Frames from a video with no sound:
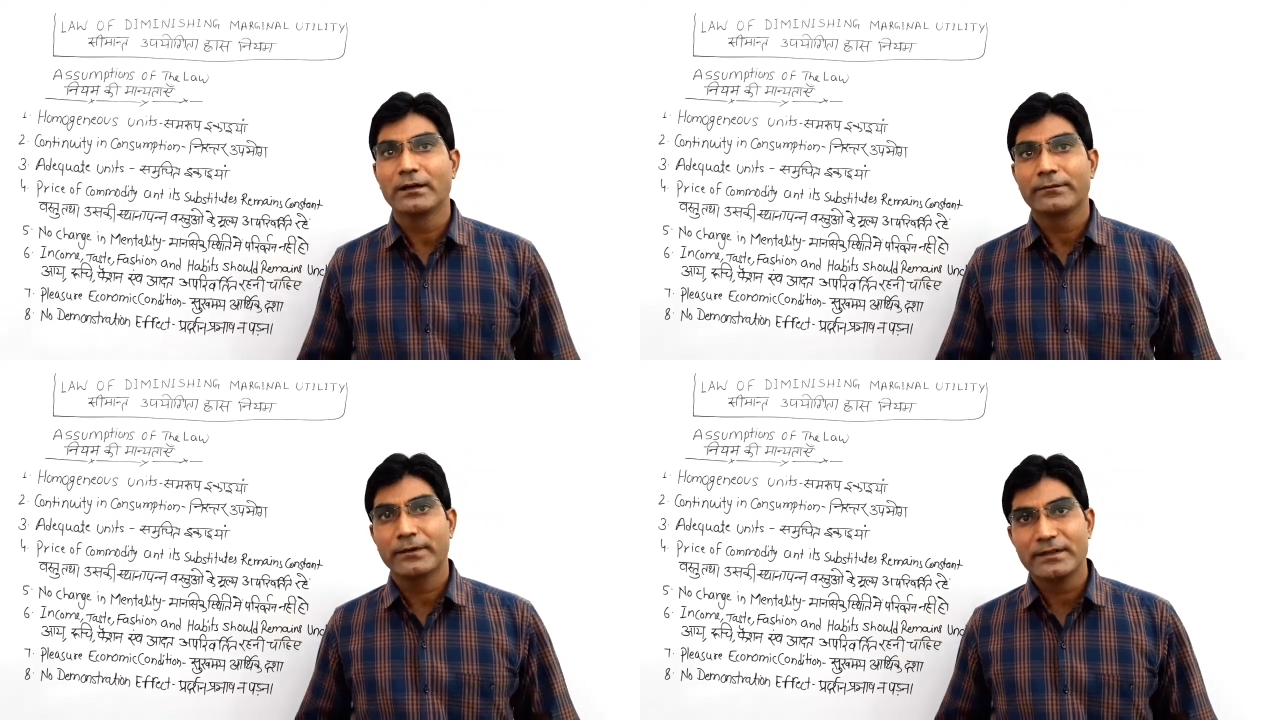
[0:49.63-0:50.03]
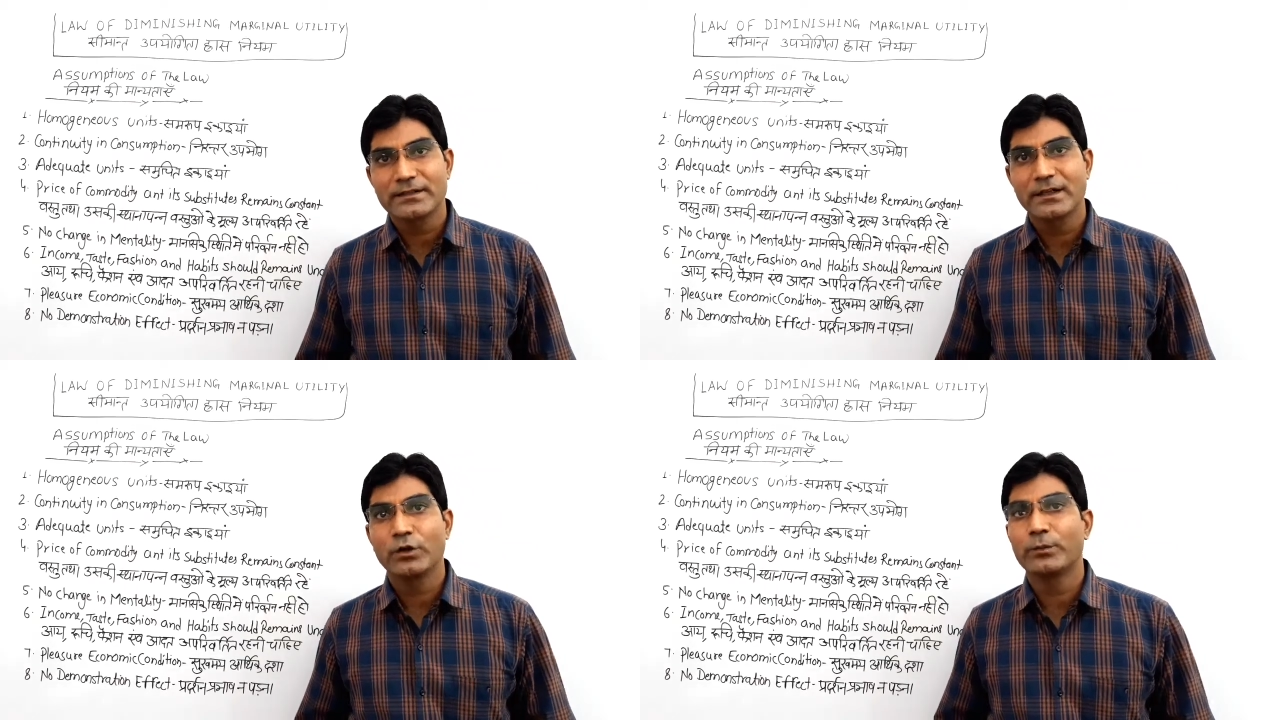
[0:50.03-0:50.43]

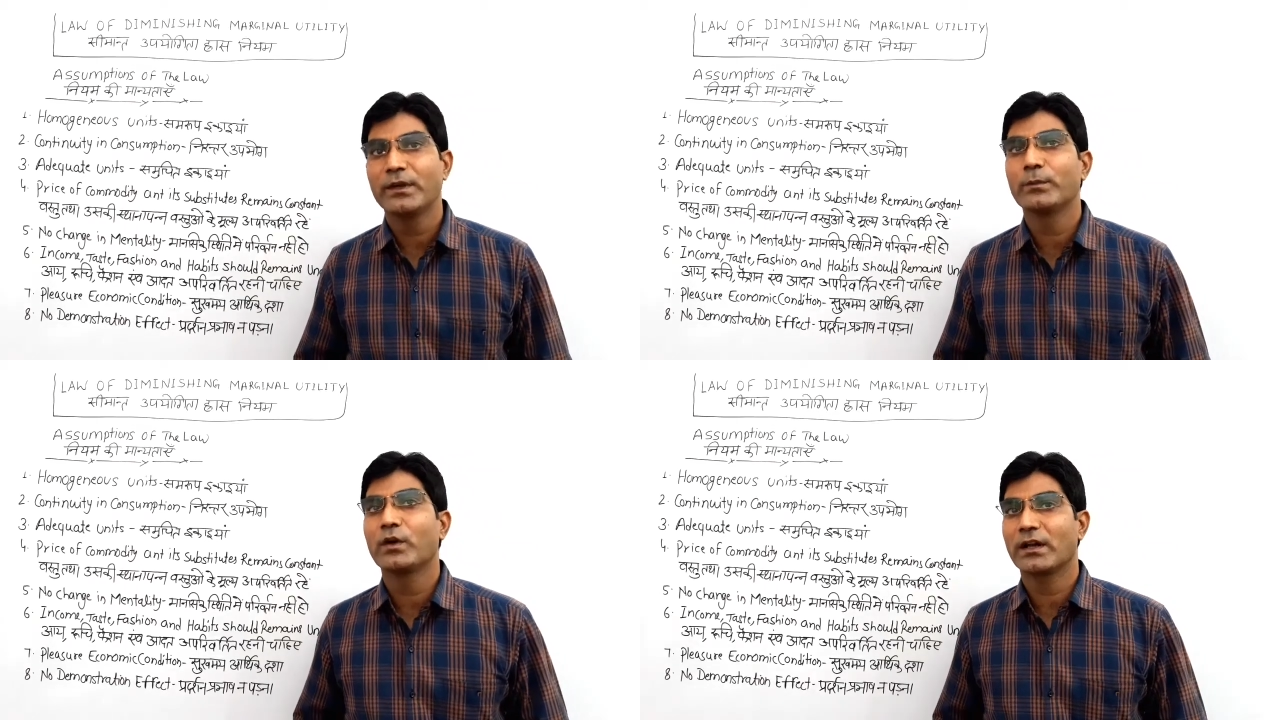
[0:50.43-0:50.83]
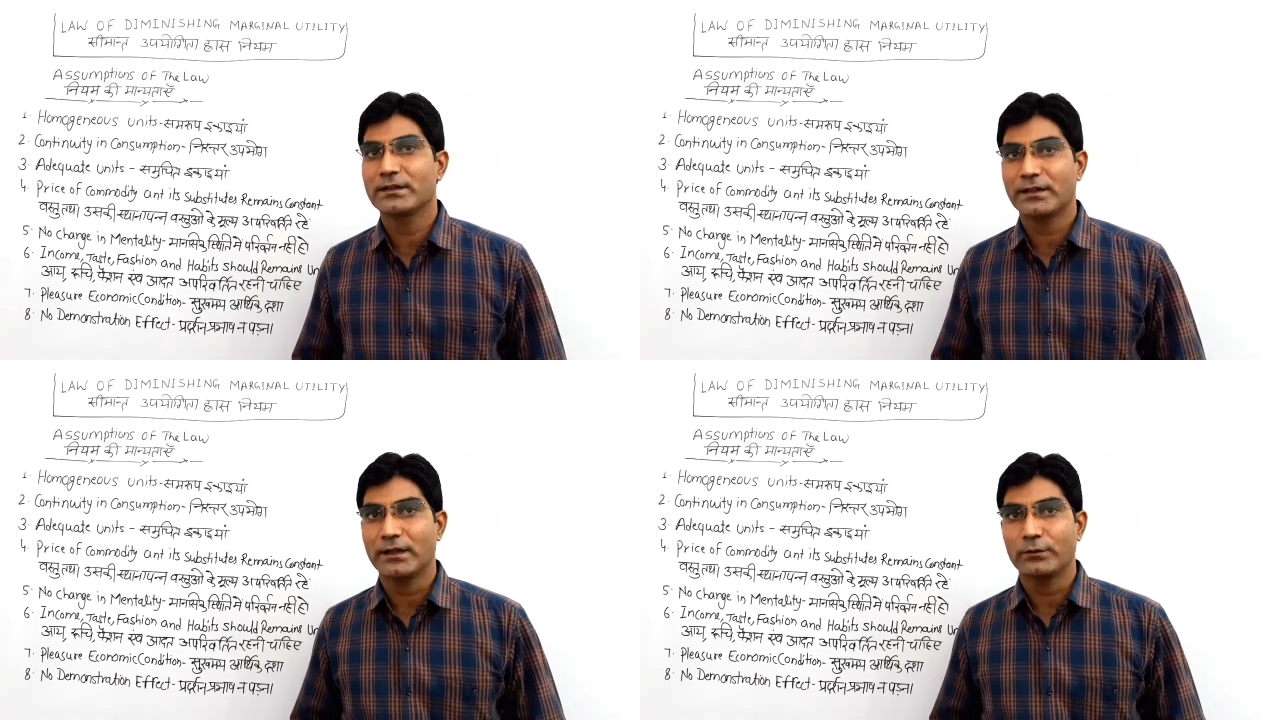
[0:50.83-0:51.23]
फर्स्ट लॉ भी बोला
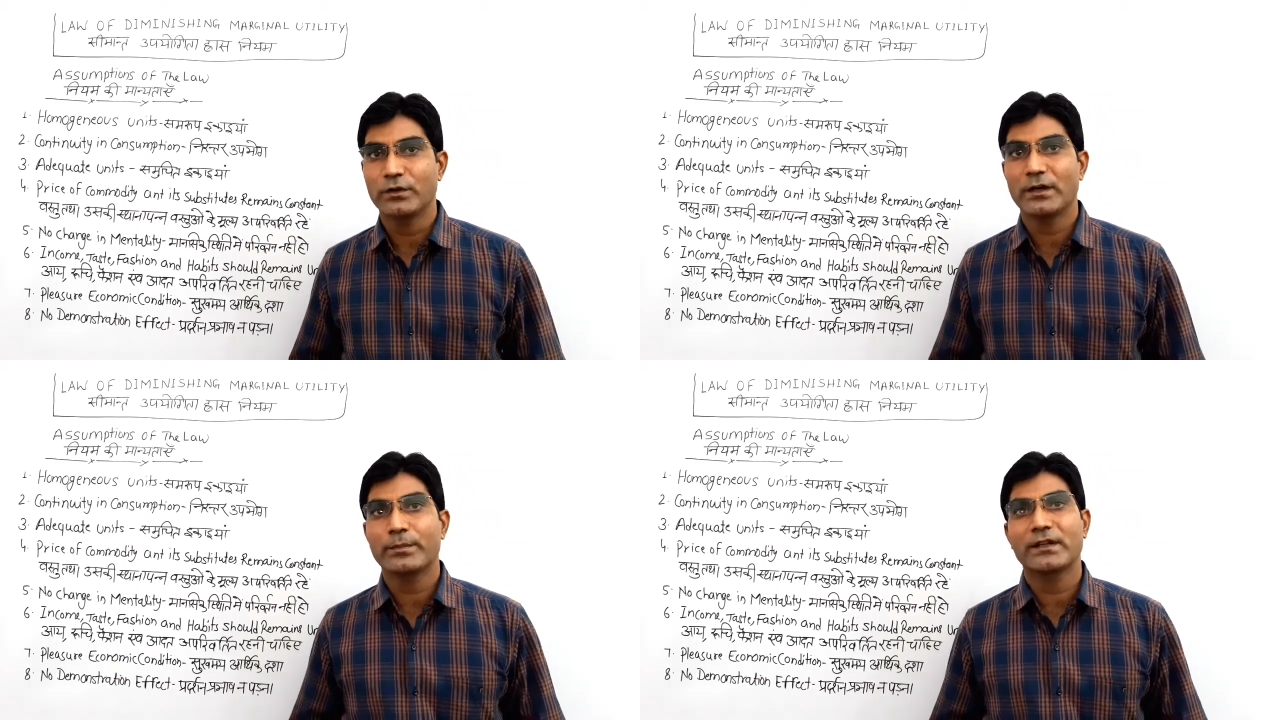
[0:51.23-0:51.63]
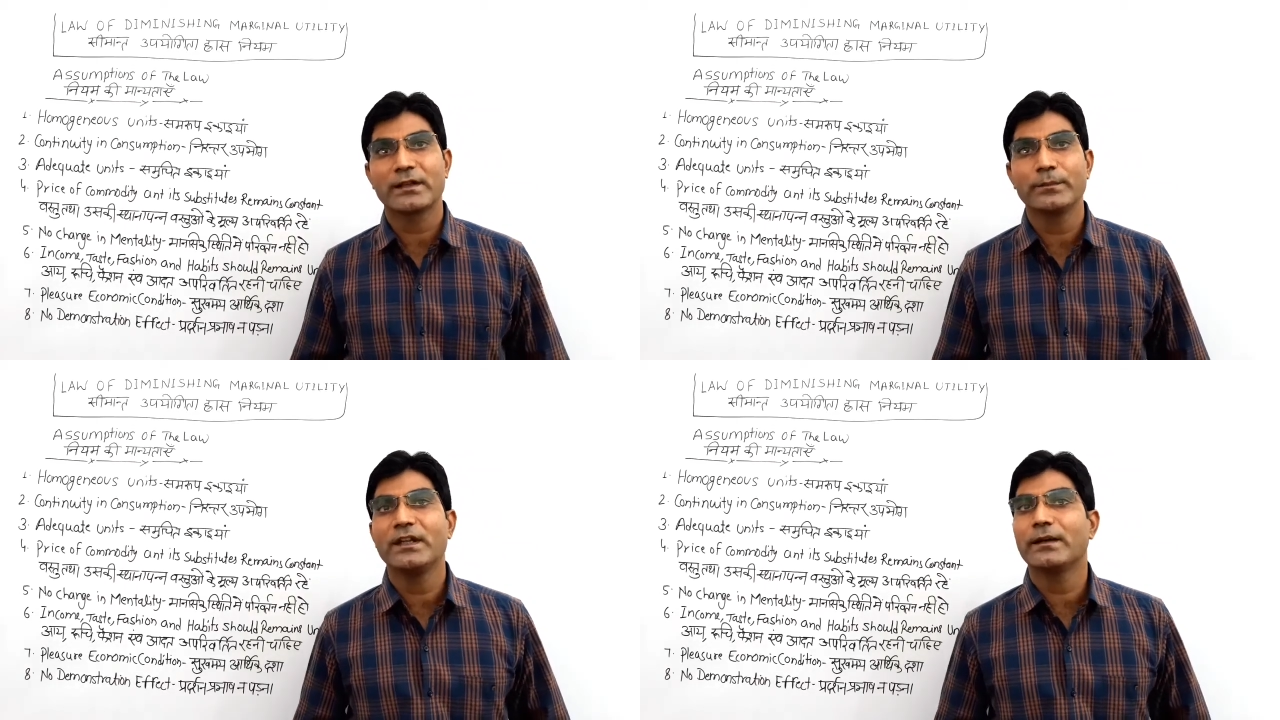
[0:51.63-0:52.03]
जाता है उनका
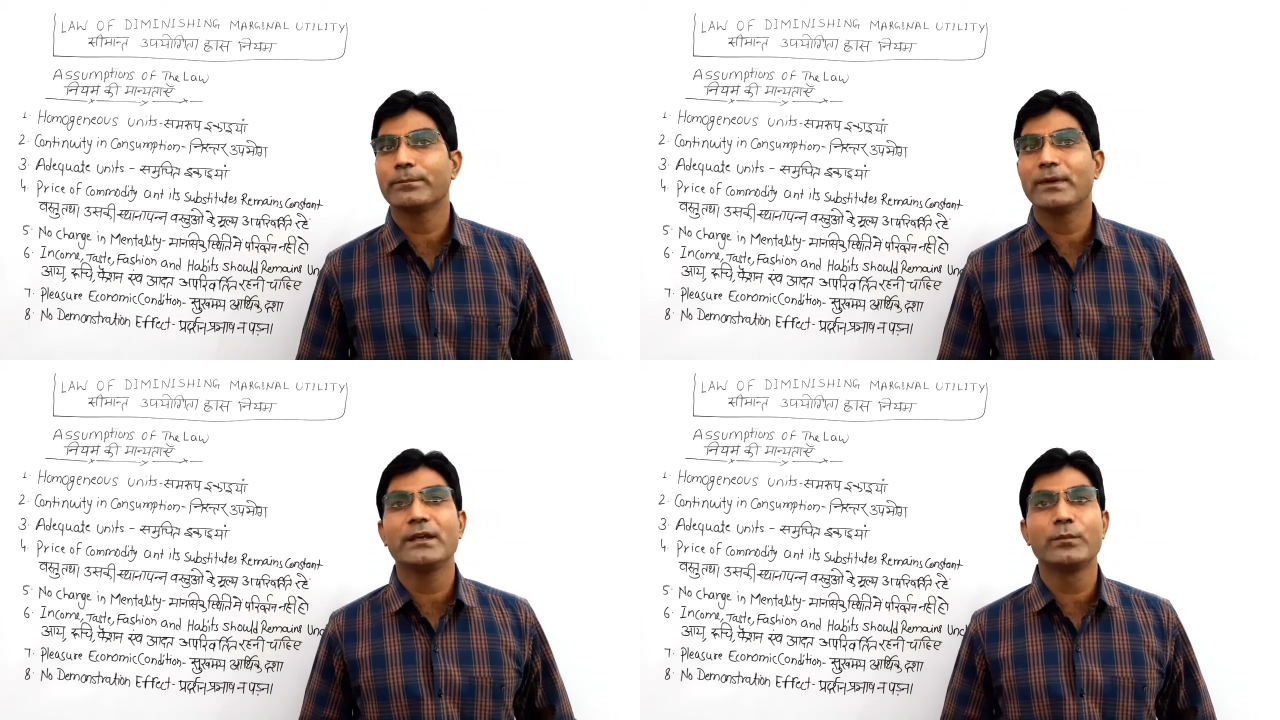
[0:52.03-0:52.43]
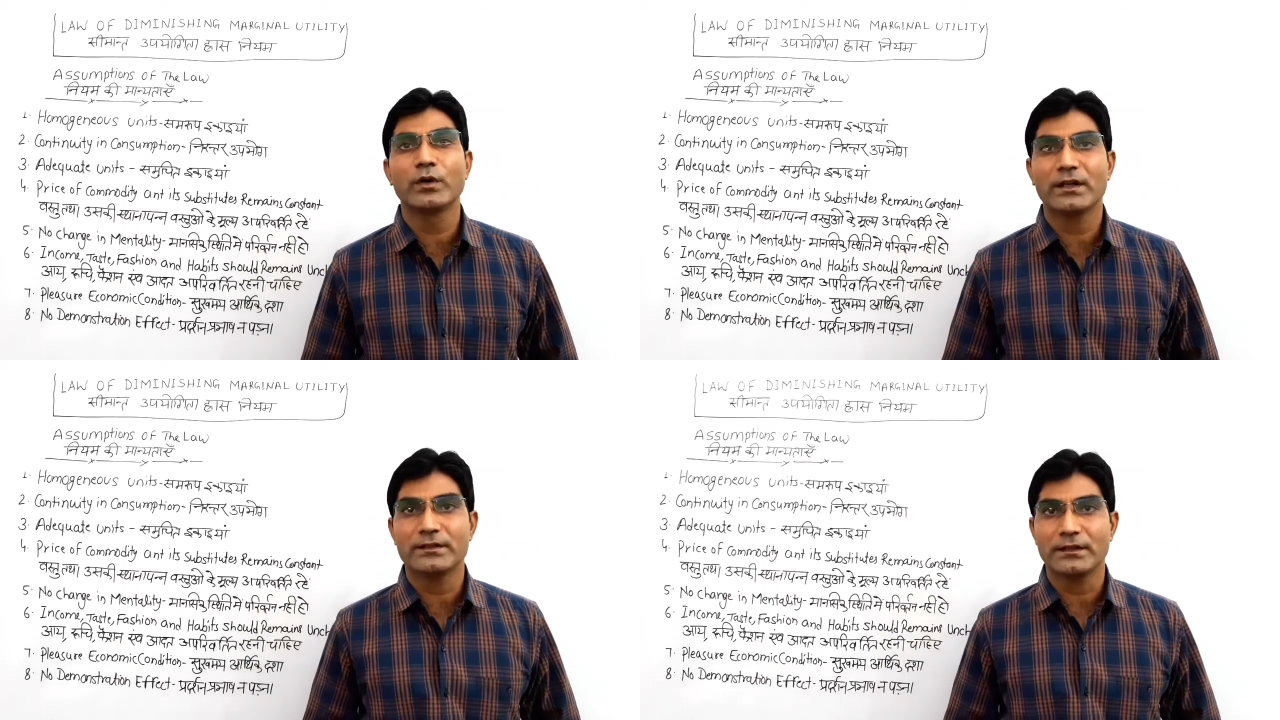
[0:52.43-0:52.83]
प्रथम नियम भी
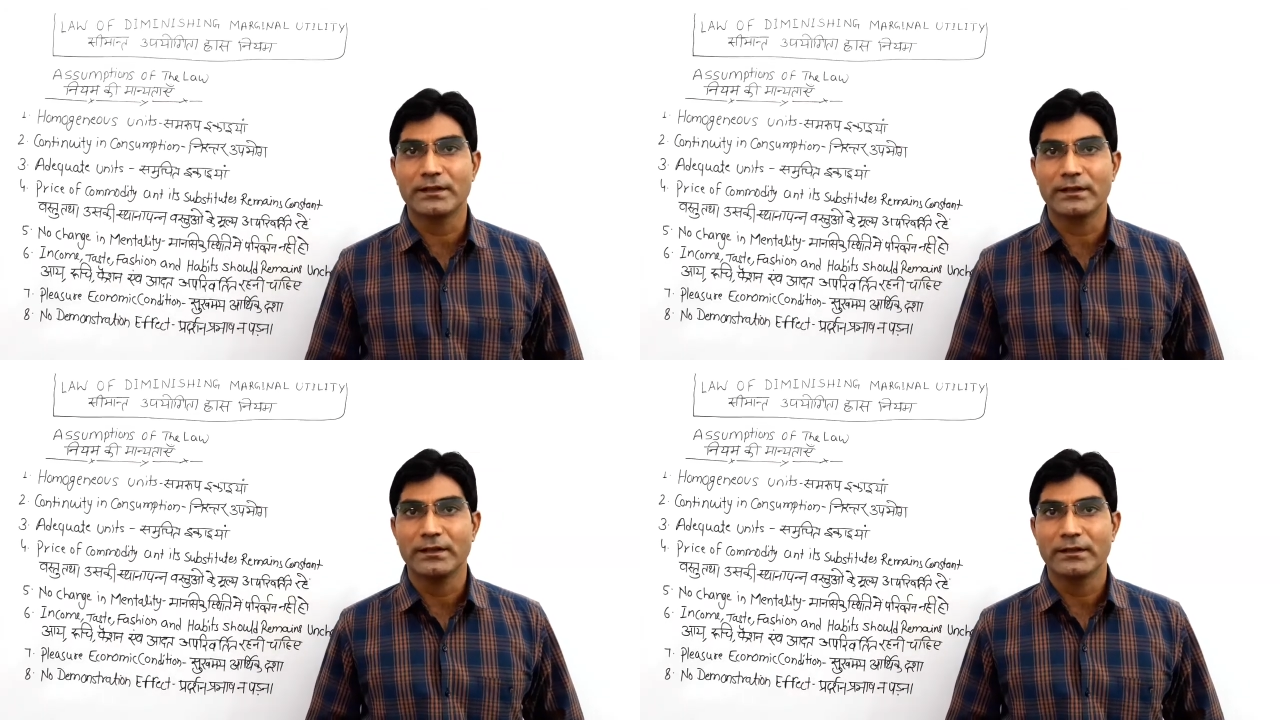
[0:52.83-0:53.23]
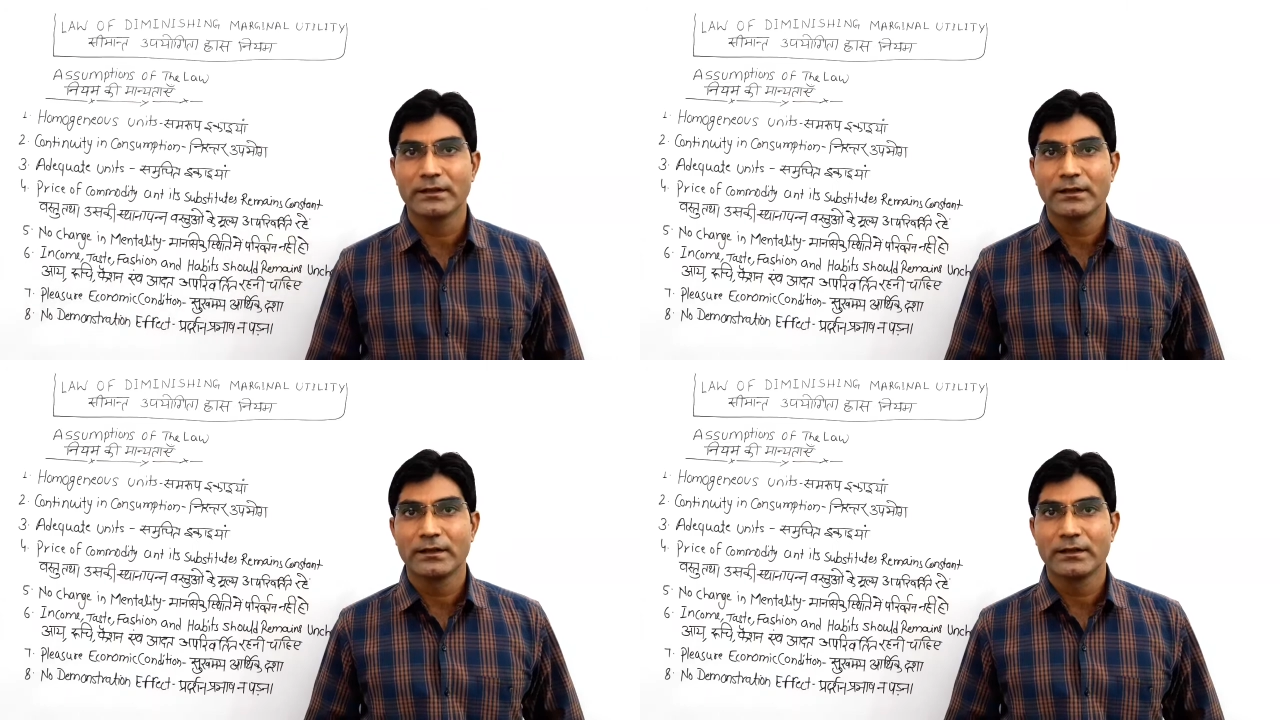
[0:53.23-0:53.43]
बोला जाता है